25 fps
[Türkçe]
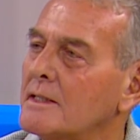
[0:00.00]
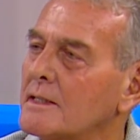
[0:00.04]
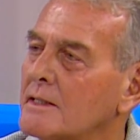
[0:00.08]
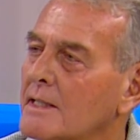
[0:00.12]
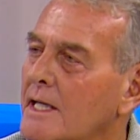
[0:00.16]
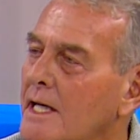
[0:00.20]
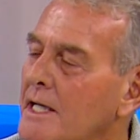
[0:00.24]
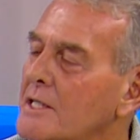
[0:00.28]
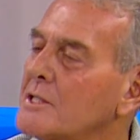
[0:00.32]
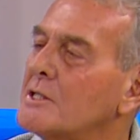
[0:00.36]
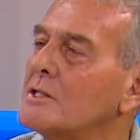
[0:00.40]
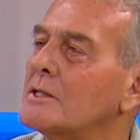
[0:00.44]

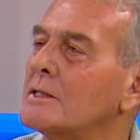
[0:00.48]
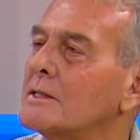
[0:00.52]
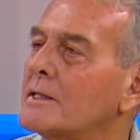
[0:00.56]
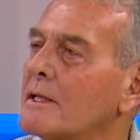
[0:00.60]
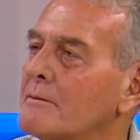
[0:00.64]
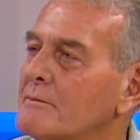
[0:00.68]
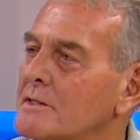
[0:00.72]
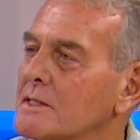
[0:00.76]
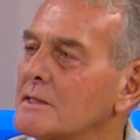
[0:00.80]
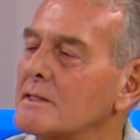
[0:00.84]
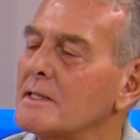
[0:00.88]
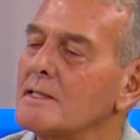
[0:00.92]
Her
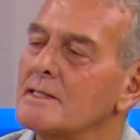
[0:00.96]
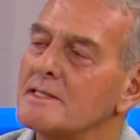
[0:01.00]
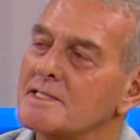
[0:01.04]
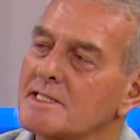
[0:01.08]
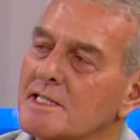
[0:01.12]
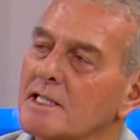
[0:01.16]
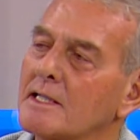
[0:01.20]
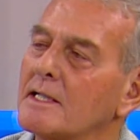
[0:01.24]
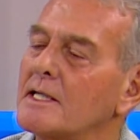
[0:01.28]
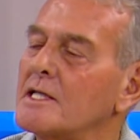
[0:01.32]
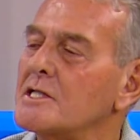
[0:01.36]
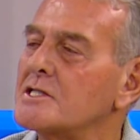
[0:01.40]
yılda bir
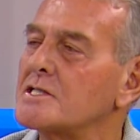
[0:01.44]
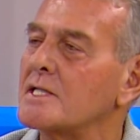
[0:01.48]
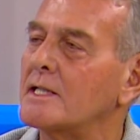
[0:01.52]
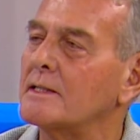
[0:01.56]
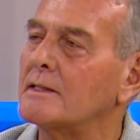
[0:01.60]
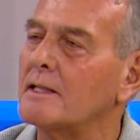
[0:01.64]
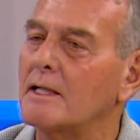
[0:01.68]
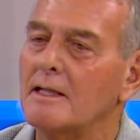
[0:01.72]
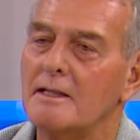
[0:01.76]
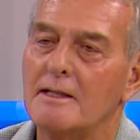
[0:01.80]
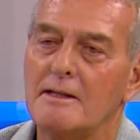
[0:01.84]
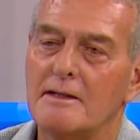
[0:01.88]
sigara içen
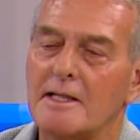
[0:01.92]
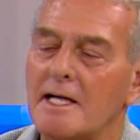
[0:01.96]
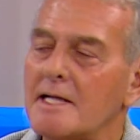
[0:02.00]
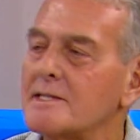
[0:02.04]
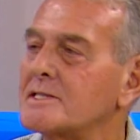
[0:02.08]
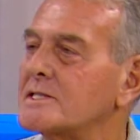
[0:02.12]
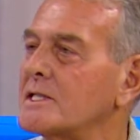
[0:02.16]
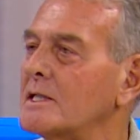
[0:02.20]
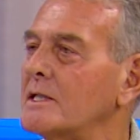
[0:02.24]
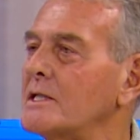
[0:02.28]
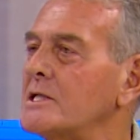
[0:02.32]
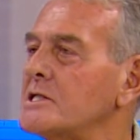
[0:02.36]
bir. Yani
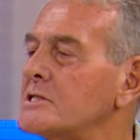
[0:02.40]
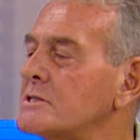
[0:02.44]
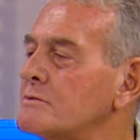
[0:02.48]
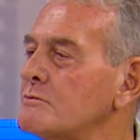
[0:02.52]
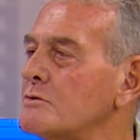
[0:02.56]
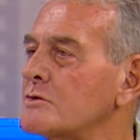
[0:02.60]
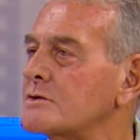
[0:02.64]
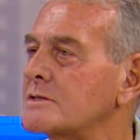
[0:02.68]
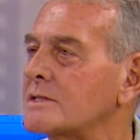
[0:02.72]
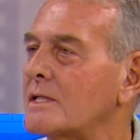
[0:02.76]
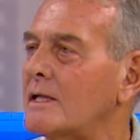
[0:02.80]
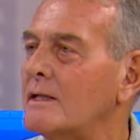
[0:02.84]
sigara
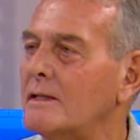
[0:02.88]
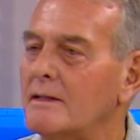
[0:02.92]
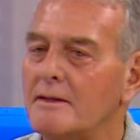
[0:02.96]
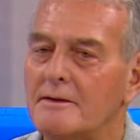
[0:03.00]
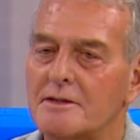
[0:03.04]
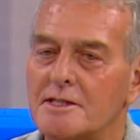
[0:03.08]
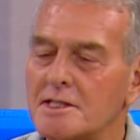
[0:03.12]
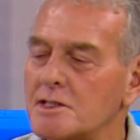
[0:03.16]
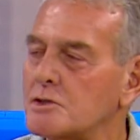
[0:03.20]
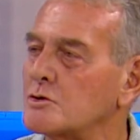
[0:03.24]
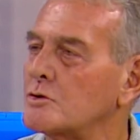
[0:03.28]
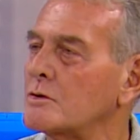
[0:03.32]
içmiyorsa,
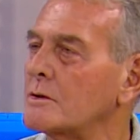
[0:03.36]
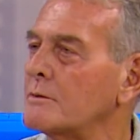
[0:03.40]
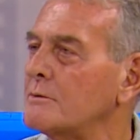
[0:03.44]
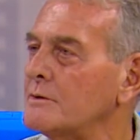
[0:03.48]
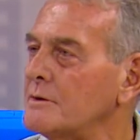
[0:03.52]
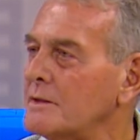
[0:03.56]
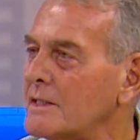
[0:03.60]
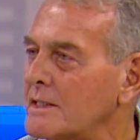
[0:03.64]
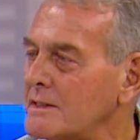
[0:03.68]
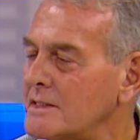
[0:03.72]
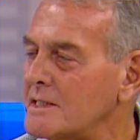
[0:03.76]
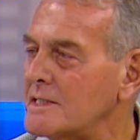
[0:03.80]
risk
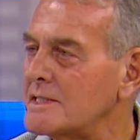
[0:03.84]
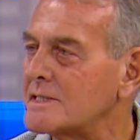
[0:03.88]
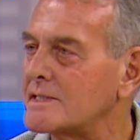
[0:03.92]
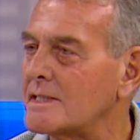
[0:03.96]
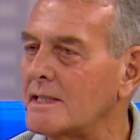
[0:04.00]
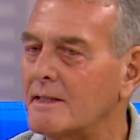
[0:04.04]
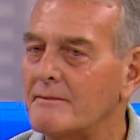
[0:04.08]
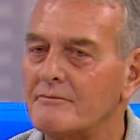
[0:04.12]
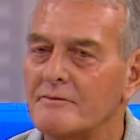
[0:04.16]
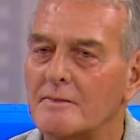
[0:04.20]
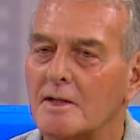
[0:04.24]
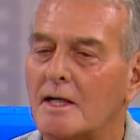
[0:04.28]
grubunda
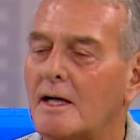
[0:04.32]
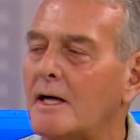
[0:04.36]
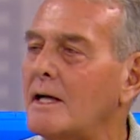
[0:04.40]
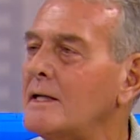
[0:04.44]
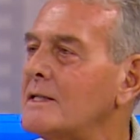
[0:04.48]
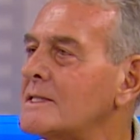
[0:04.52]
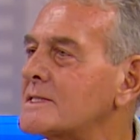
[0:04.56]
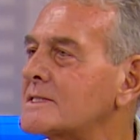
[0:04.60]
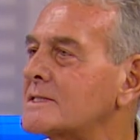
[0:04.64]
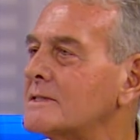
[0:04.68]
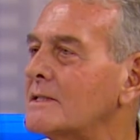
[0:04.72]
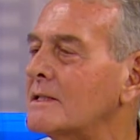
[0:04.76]
değilse,
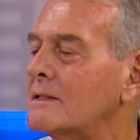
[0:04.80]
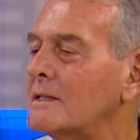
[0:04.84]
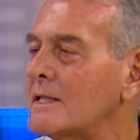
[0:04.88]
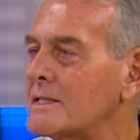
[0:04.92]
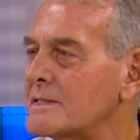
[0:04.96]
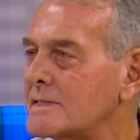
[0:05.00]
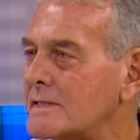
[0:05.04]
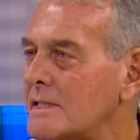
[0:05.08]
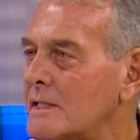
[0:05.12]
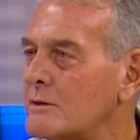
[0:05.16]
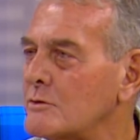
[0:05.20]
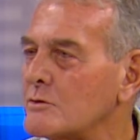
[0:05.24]
ailesinde
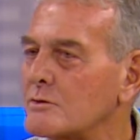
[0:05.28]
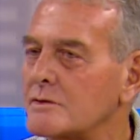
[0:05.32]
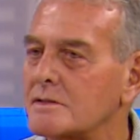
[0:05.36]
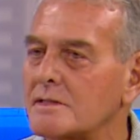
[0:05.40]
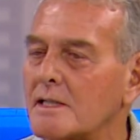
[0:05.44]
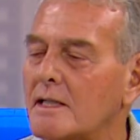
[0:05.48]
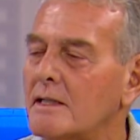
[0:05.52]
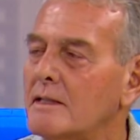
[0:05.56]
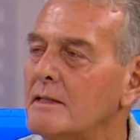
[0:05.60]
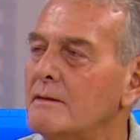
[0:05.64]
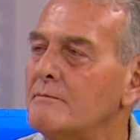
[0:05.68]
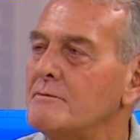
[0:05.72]
kanser
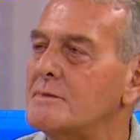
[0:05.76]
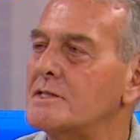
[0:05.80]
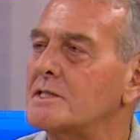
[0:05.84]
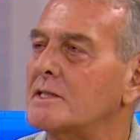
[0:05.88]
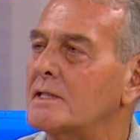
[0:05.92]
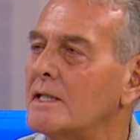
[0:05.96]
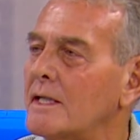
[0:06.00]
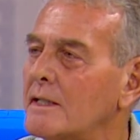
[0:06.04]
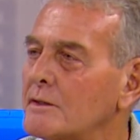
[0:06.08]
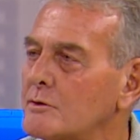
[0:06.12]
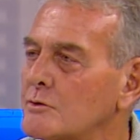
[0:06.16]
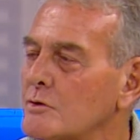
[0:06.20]
yoksa, bir
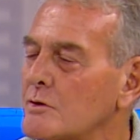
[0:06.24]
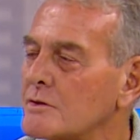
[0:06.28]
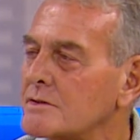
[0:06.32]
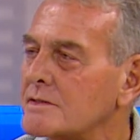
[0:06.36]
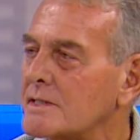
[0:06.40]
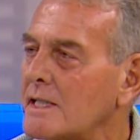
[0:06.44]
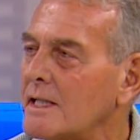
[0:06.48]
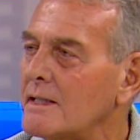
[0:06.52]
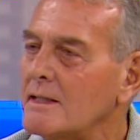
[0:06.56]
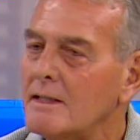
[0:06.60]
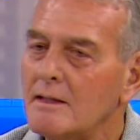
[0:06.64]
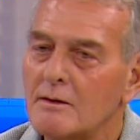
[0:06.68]
şikayet
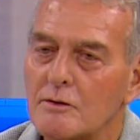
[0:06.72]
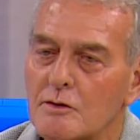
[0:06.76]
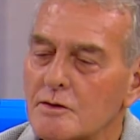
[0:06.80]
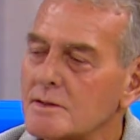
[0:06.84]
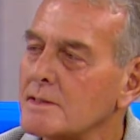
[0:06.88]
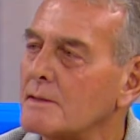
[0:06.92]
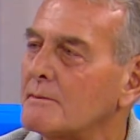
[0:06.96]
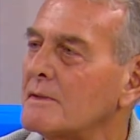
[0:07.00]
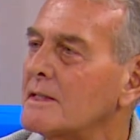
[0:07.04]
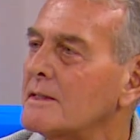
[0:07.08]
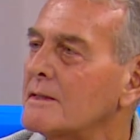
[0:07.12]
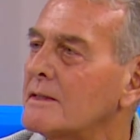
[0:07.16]
yoksa o
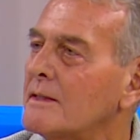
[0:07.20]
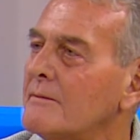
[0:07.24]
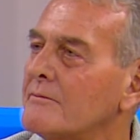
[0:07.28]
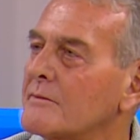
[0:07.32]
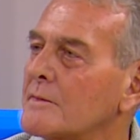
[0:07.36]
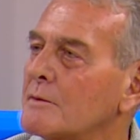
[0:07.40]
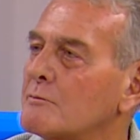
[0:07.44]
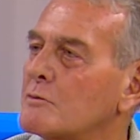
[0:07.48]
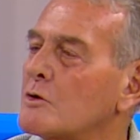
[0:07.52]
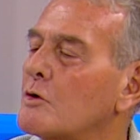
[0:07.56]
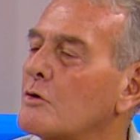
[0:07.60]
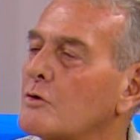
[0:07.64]
zaman
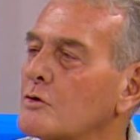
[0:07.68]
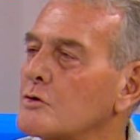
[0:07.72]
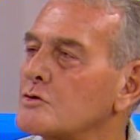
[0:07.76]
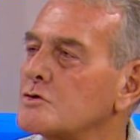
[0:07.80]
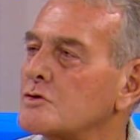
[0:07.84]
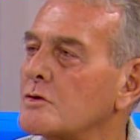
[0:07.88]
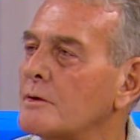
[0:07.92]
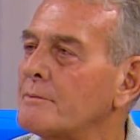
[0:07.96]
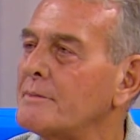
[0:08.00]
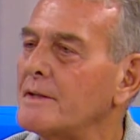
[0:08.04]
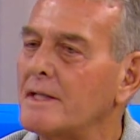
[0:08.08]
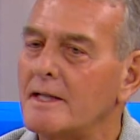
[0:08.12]

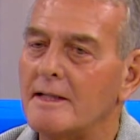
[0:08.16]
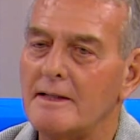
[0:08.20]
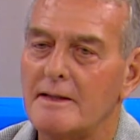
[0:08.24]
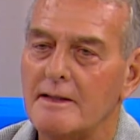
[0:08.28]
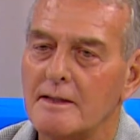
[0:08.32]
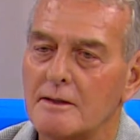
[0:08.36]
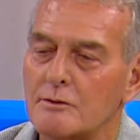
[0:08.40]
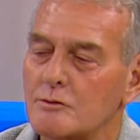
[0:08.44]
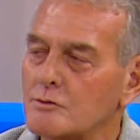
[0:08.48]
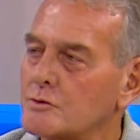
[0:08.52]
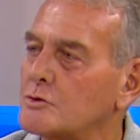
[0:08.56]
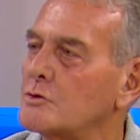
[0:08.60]
bronkoskopiye
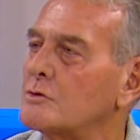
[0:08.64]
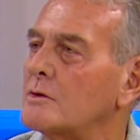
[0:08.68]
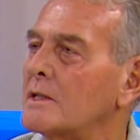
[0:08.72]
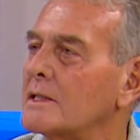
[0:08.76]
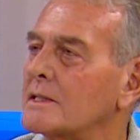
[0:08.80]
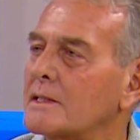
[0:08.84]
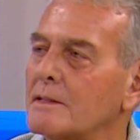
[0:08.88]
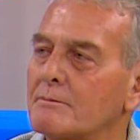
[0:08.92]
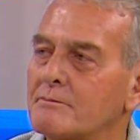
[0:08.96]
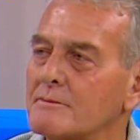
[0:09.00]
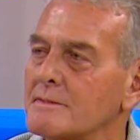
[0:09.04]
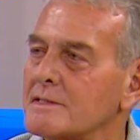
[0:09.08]
rutin
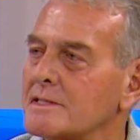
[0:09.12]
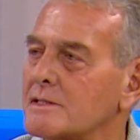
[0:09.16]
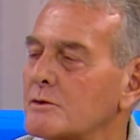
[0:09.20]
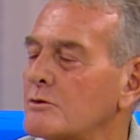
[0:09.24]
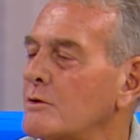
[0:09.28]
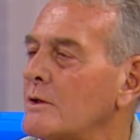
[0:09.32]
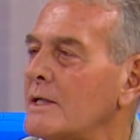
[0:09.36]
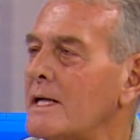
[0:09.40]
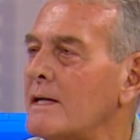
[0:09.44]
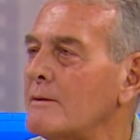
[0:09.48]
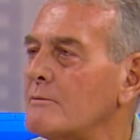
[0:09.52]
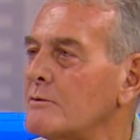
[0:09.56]
olarak yapılmasını
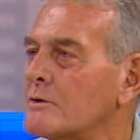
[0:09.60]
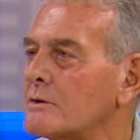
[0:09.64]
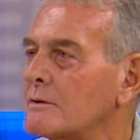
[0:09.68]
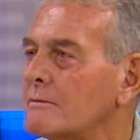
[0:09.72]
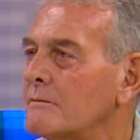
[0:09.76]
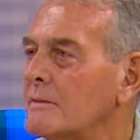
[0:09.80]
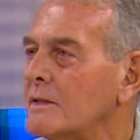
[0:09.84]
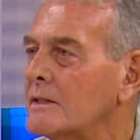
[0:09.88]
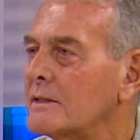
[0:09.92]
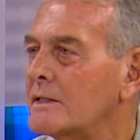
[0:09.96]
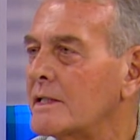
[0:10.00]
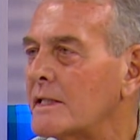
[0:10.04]
önermiyorum.
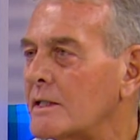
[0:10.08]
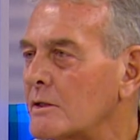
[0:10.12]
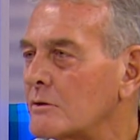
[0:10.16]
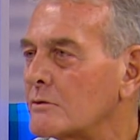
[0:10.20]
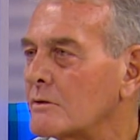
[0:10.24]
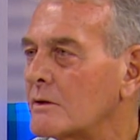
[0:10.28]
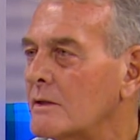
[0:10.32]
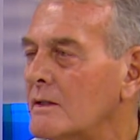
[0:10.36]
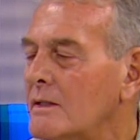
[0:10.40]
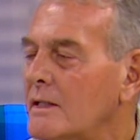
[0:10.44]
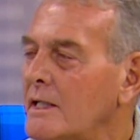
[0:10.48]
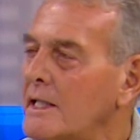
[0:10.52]
Gerek
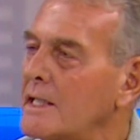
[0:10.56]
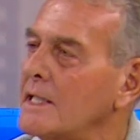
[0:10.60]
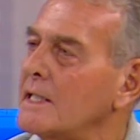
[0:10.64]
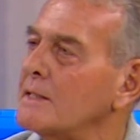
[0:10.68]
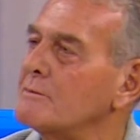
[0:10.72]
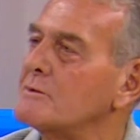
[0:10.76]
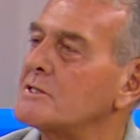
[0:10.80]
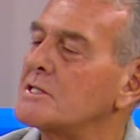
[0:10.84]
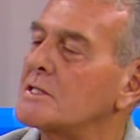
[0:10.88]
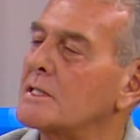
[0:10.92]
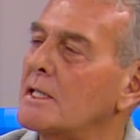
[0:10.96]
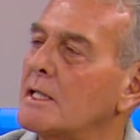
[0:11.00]
yok. Herhangi
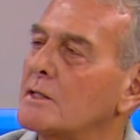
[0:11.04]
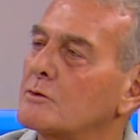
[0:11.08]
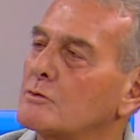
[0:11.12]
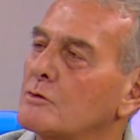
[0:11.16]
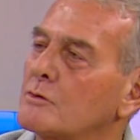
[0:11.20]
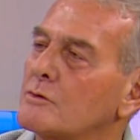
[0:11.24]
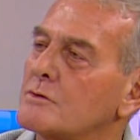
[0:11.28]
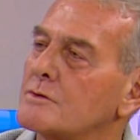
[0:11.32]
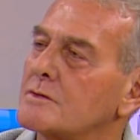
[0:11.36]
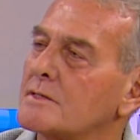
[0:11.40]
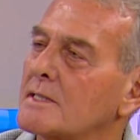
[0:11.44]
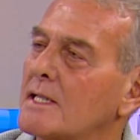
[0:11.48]
bir şikayet
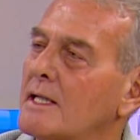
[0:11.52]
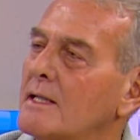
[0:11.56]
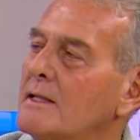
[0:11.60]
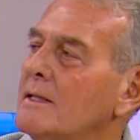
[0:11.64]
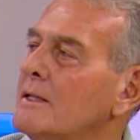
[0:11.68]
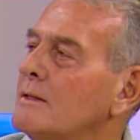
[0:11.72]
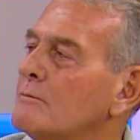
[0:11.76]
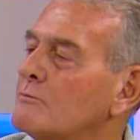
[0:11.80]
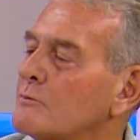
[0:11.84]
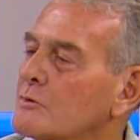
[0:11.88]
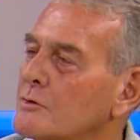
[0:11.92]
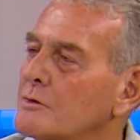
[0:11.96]
olursa
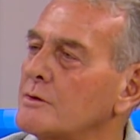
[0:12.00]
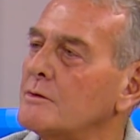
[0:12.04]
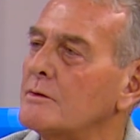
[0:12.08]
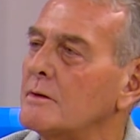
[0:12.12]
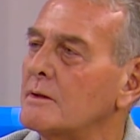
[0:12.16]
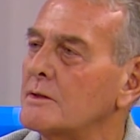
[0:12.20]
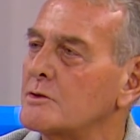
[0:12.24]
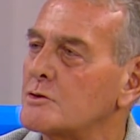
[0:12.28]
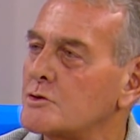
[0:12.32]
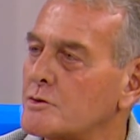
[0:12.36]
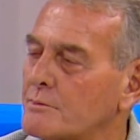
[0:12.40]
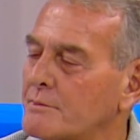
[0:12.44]
bunu
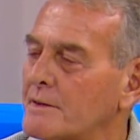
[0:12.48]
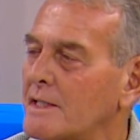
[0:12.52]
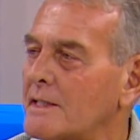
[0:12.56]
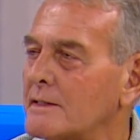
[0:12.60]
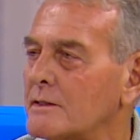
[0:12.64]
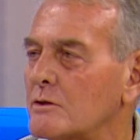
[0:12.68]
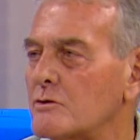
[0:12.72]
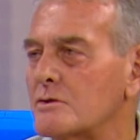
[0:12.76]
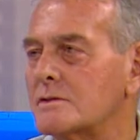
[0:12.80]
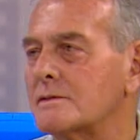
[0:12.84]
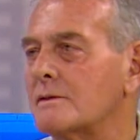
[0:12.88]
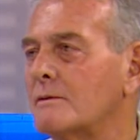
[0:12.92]

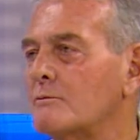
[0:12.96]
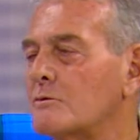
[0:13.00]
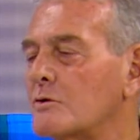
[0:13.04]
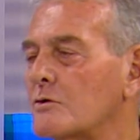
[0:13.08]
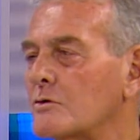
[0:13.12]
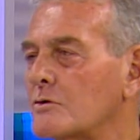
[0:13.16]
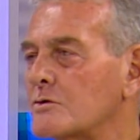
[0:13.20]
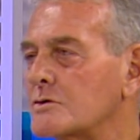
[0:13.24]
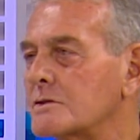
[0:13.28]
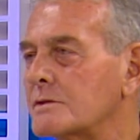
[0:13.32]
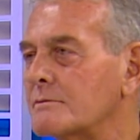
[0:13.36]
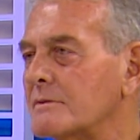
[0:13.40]
şüphelendi o zaman
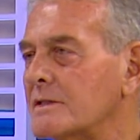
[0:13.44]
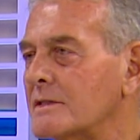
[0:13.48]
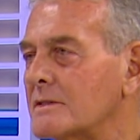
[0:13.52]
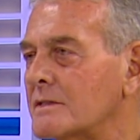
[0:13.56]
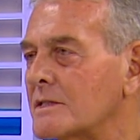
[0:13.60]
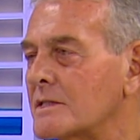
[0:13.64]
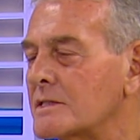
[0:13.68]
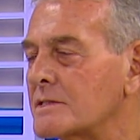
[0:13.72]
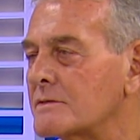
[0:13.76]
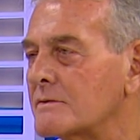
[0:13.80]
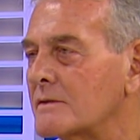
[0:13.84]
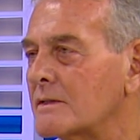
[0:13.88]
bronkoskopiye
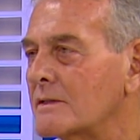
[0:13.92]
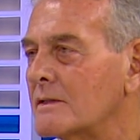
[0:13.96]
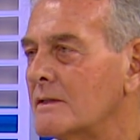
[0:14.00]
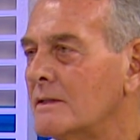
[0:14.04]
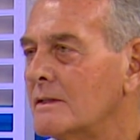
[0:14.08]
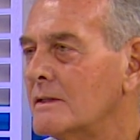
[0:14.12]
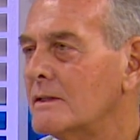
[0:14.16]
ihtiyaç var.